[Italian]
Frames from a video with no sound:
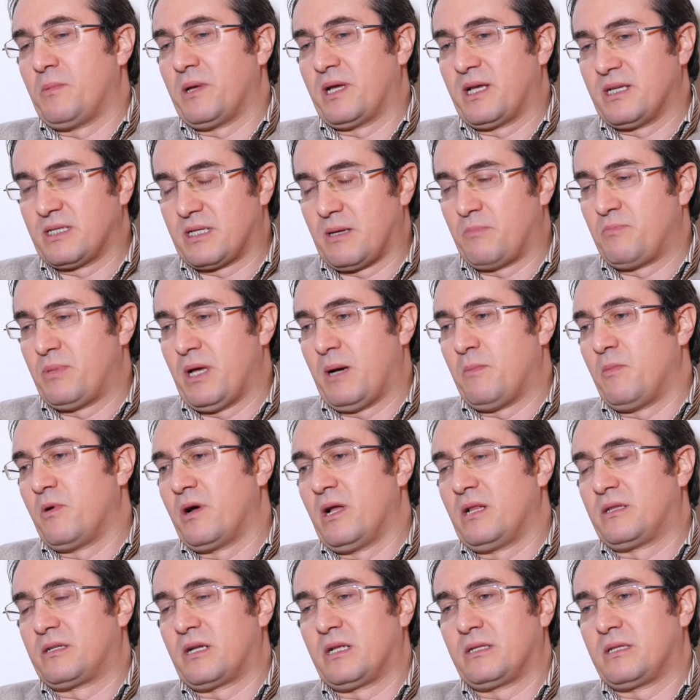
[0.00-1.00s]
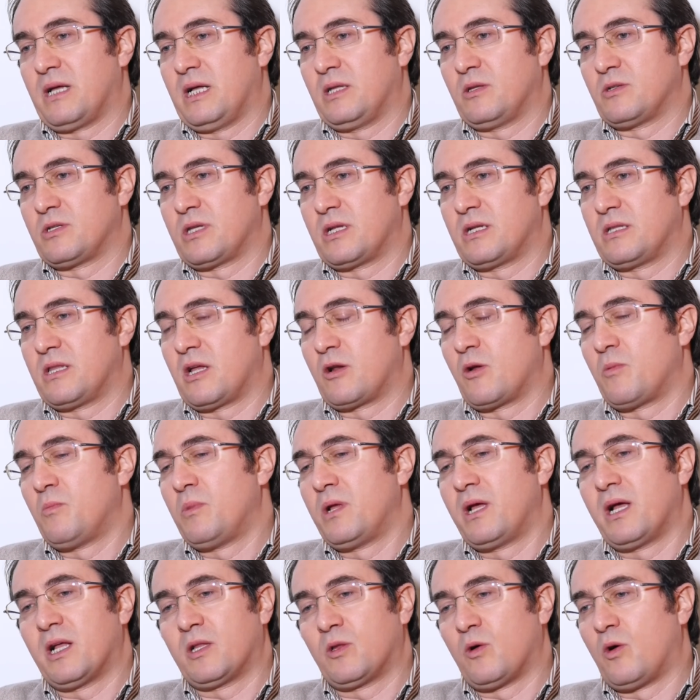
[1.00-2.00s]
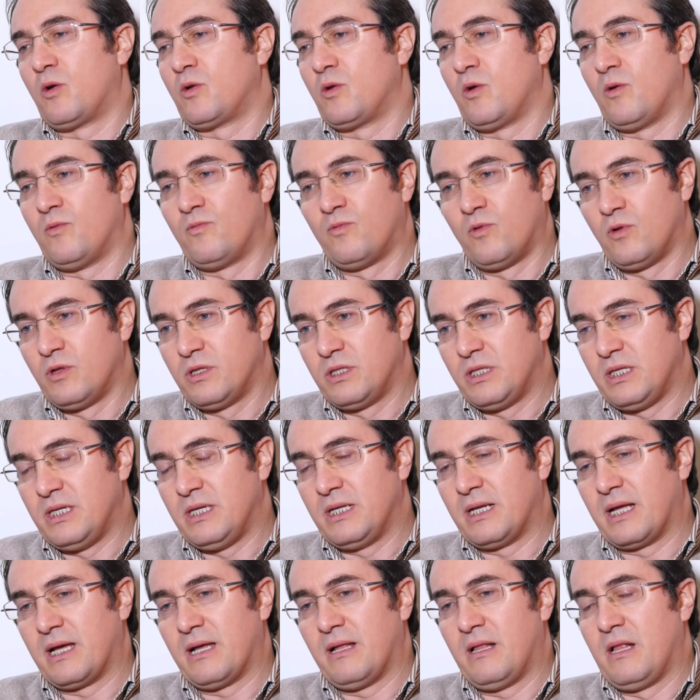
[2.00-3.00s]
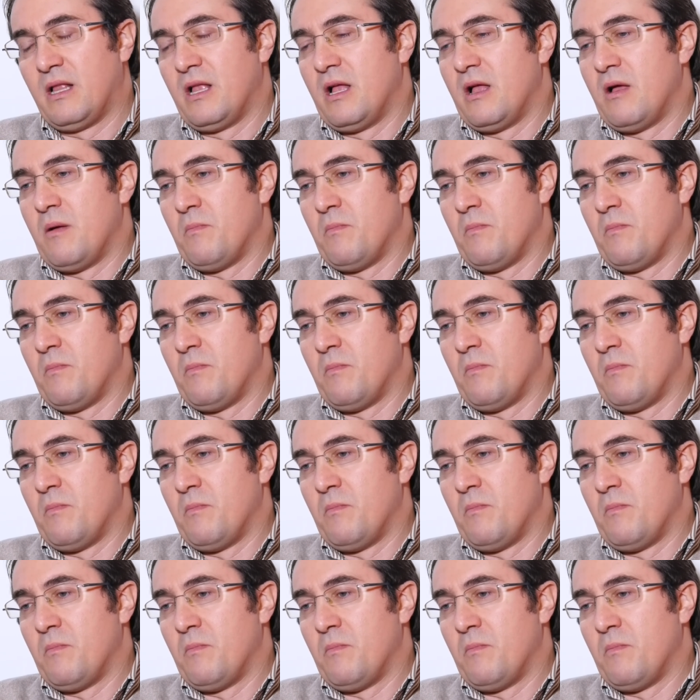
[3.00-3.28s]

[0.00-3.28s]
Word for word: perché sappiamo che il trattamento sanitario obbligatorio vuol dire